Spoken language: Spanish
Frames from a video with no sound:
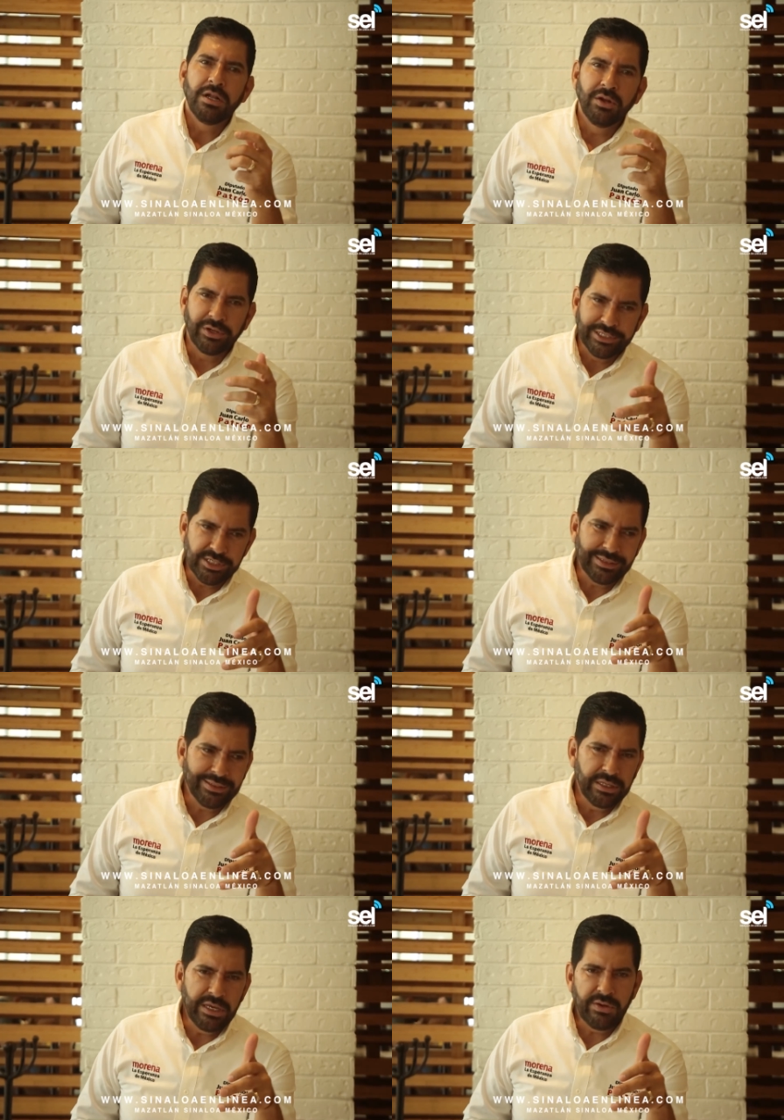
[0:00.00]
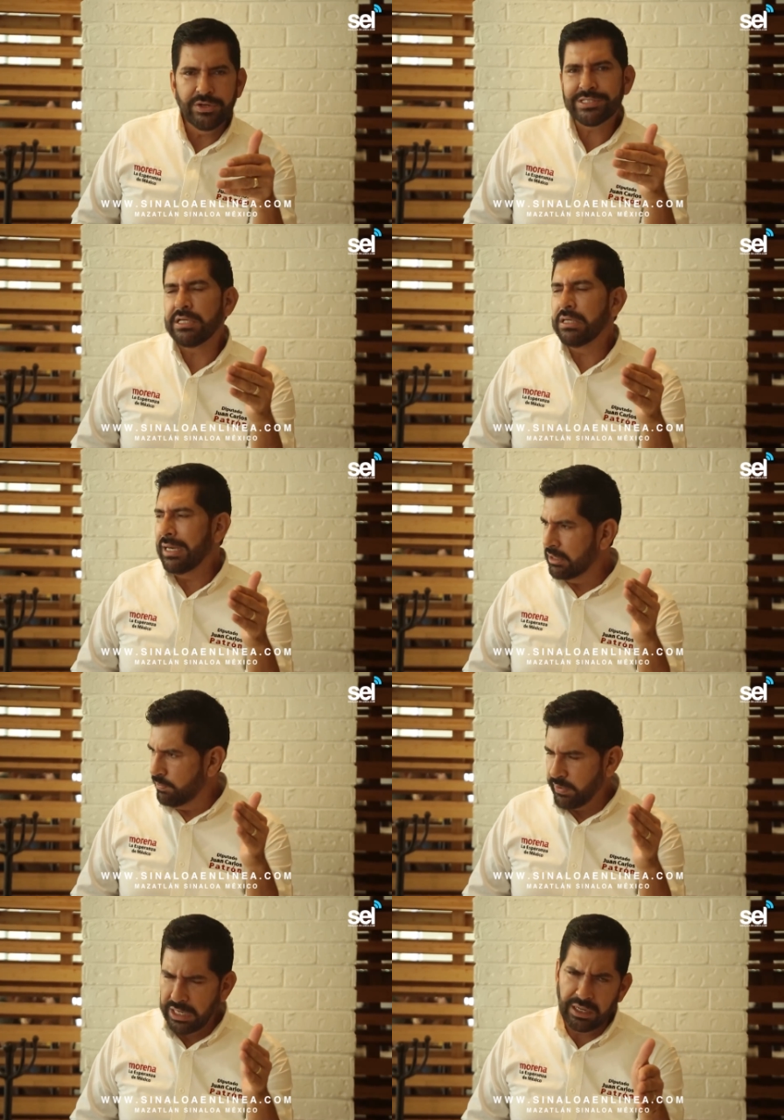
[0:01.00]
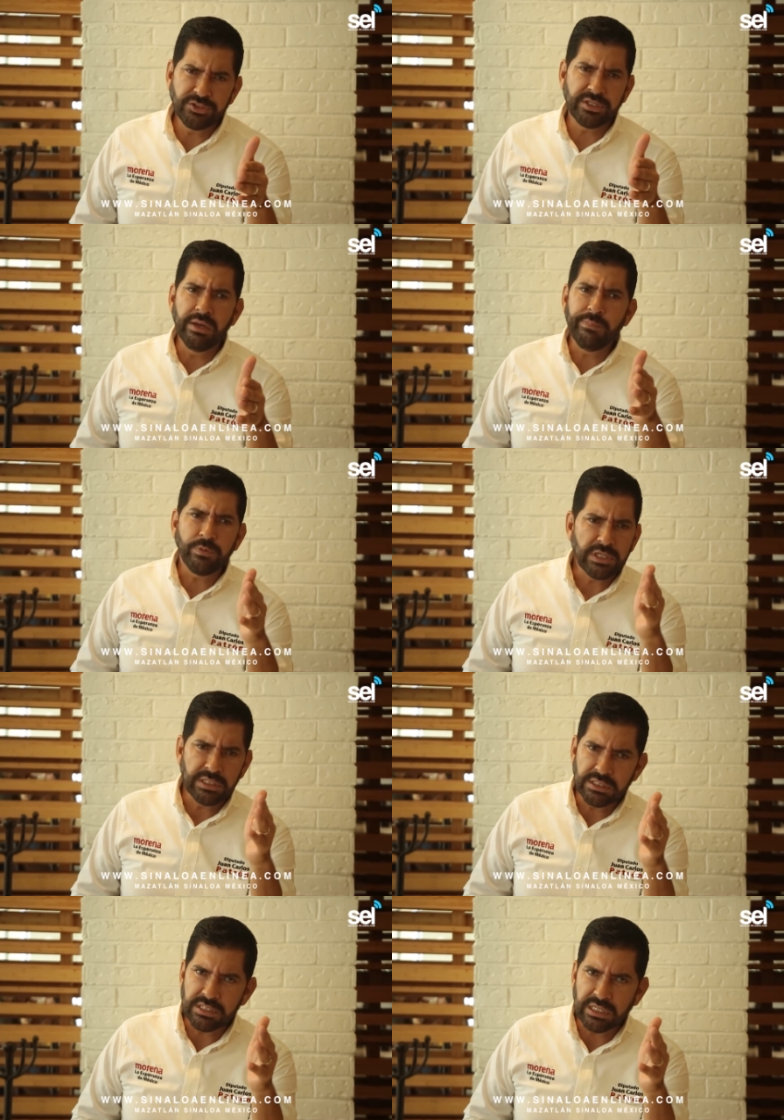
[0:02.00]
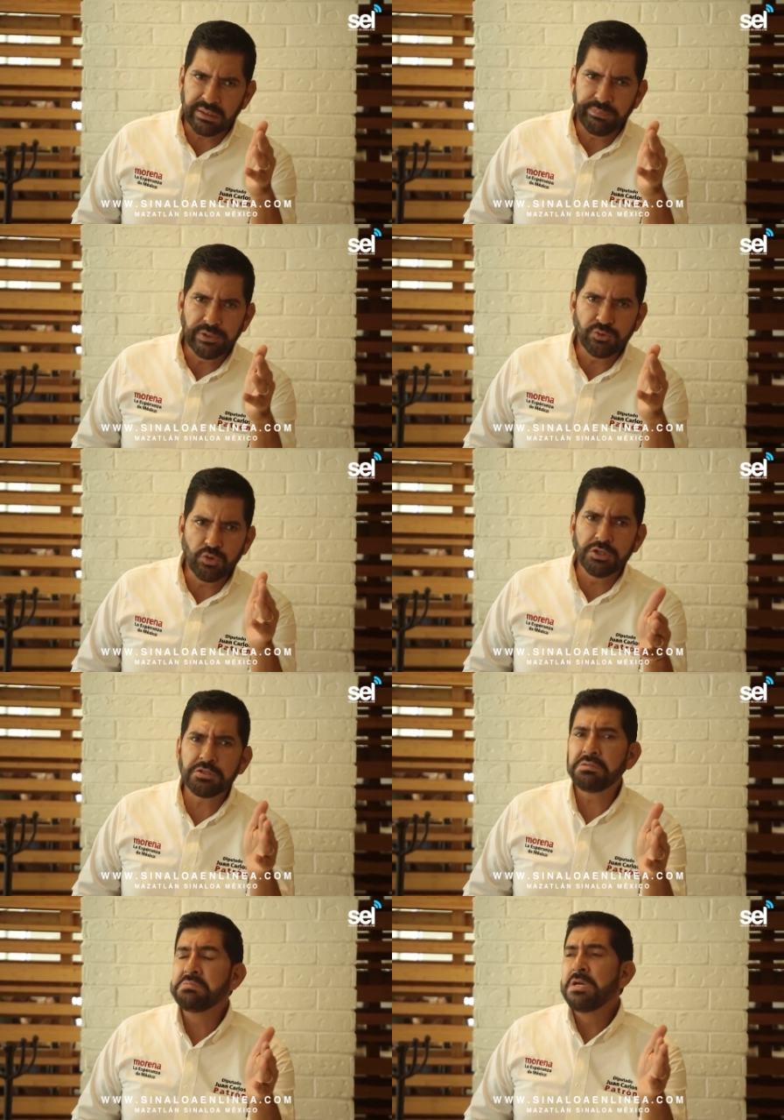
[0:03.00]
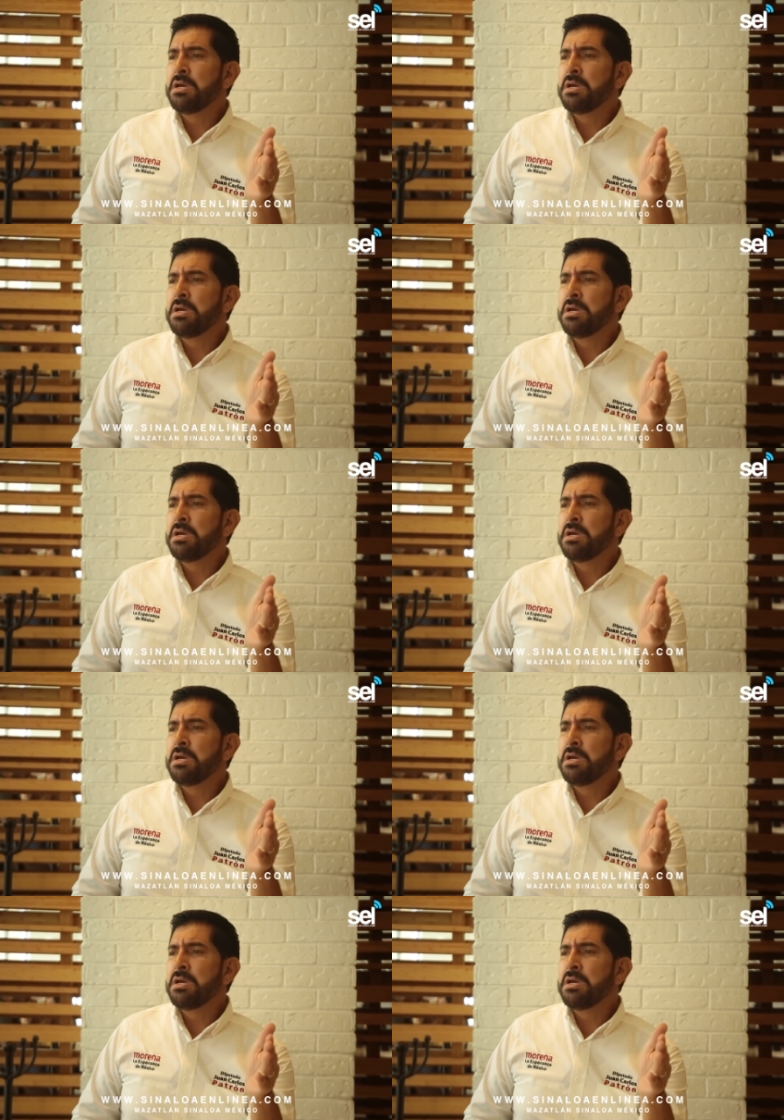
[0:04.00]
Lo que sí te digo es que hay que esperar los tiempos, hay que ser respetuosos,